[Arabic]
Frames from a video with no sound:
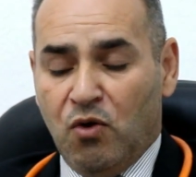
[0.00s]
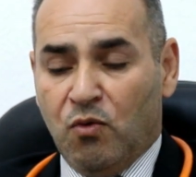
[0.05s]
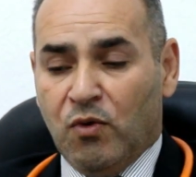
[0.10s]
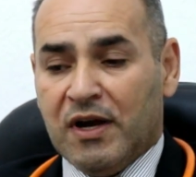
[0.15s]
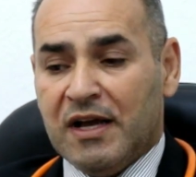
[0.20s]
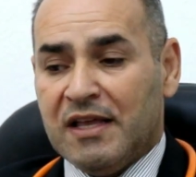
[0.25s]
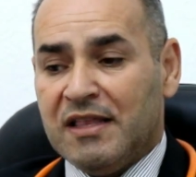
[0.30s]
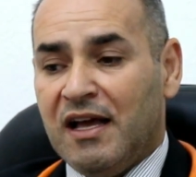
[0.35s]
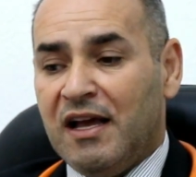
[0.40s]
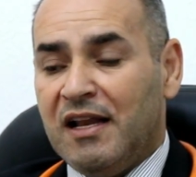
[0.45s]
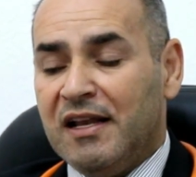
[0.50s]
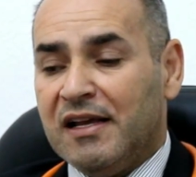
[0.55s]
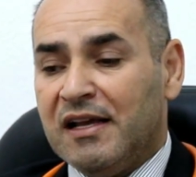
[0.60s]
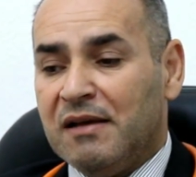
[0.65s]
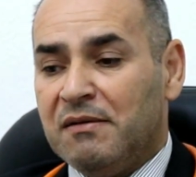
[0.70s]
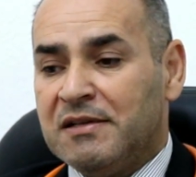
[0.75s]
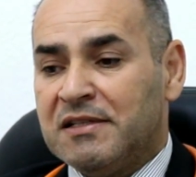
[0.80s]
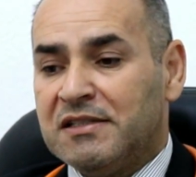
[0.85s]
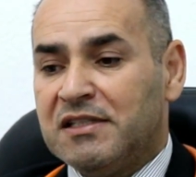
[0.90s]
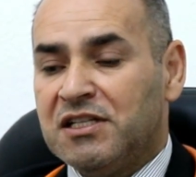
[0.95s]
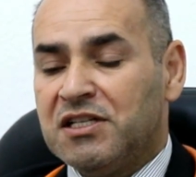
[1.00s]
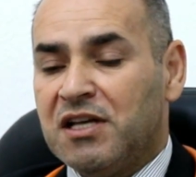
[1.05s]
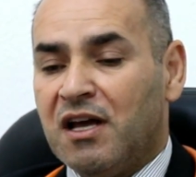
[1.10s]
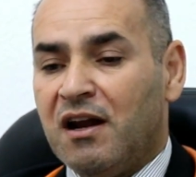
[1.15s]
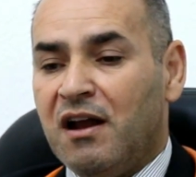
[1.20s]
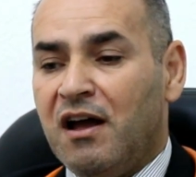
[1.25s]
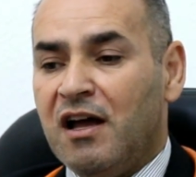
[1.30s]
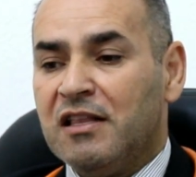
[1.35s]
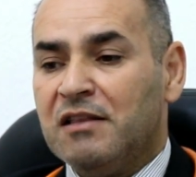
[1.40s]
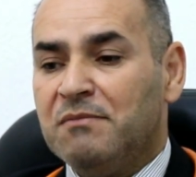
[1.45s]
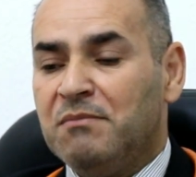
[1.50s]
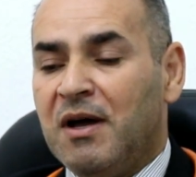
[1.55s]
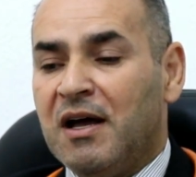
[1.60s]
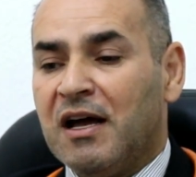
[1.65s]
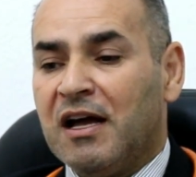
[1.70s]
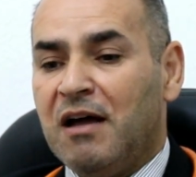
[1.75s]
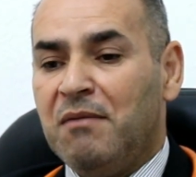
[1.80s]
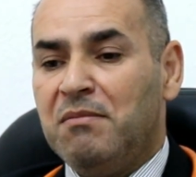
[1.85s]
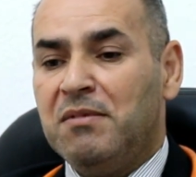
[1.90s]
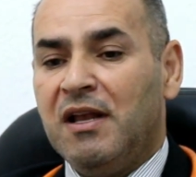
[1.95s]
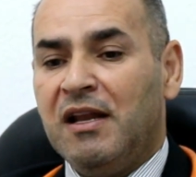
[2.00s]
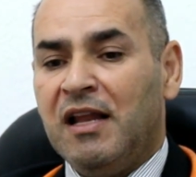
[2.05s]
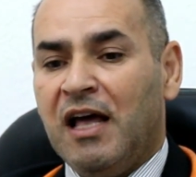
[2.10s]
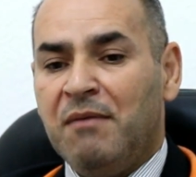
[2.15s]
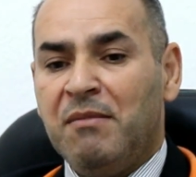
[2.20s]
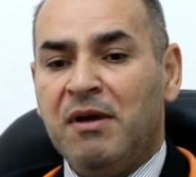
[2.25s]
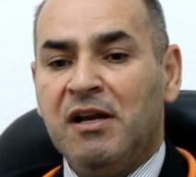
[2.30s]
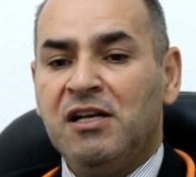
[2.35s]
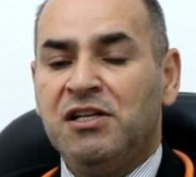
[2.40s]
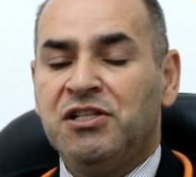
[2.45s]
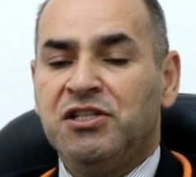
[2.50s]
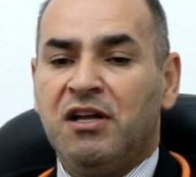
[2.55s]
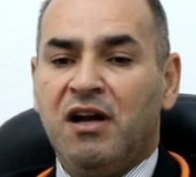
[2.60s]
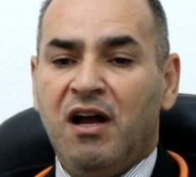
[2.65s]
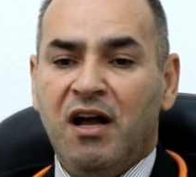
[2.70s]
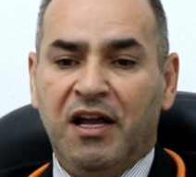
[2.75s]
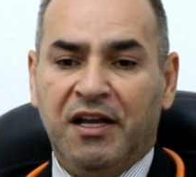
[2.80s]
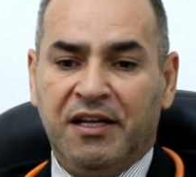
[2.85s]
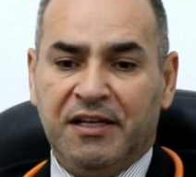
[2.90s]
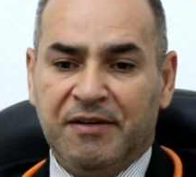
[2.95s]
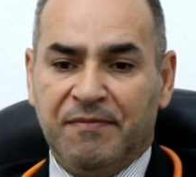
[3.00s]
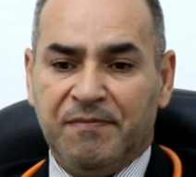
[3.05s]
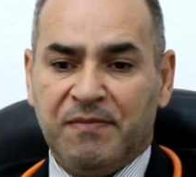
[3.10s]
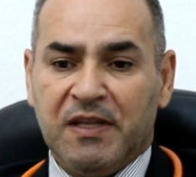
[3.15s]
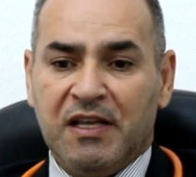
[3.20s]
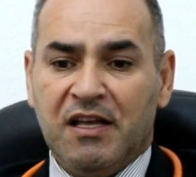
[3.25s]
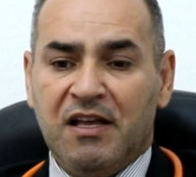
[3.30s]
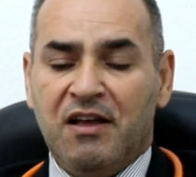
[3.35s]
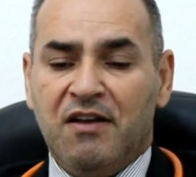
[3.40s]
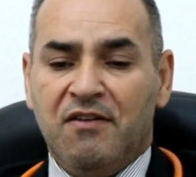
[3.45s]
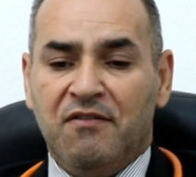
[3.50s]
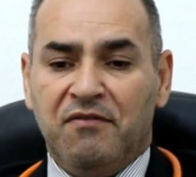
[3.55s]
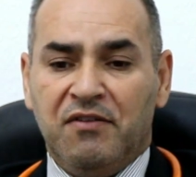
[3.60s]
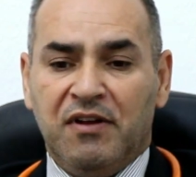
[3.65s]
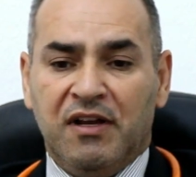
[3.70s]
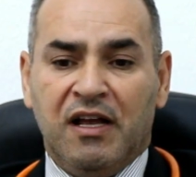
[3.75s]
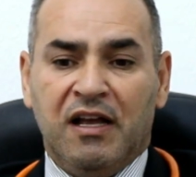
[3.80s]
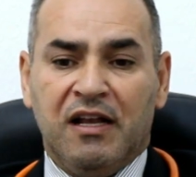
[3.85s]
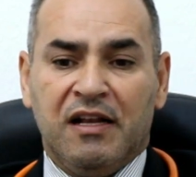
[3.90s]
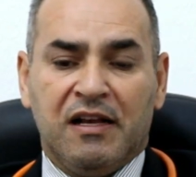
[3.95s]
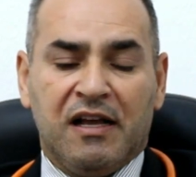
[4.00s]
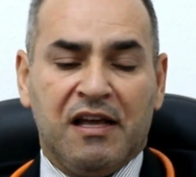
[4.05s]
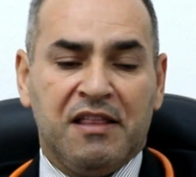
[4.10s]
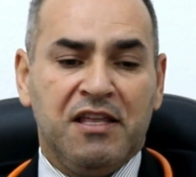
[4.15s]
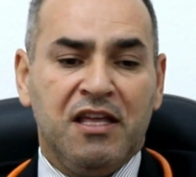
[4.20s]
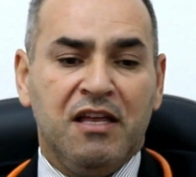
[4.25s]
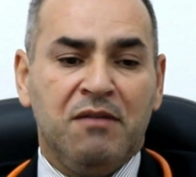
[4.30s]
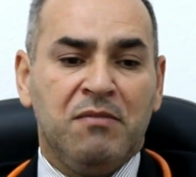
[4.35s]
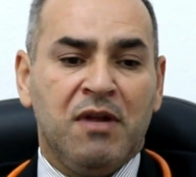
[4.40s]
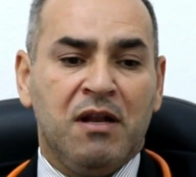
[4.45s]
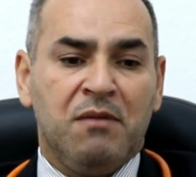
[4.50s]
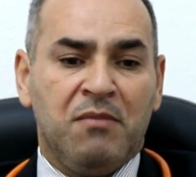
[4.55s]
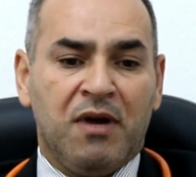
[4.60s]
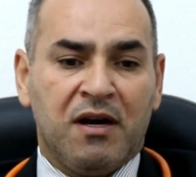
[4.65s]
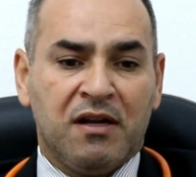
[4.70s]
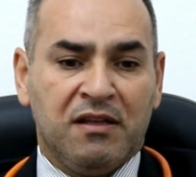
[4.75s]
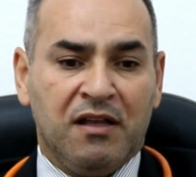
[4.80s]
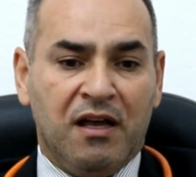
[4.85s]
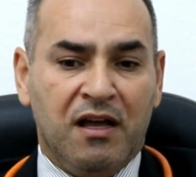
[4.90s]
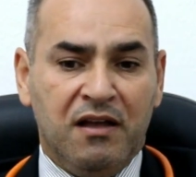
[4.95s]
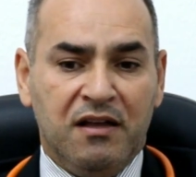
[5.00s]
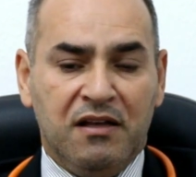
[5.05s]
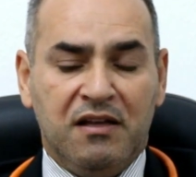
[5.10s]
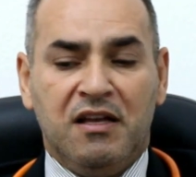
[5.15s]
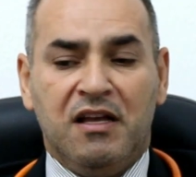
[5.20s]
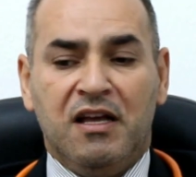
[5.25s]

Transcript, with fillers: وكذلك استشارات ما قبل العمل الجراحي الكثير من المرضى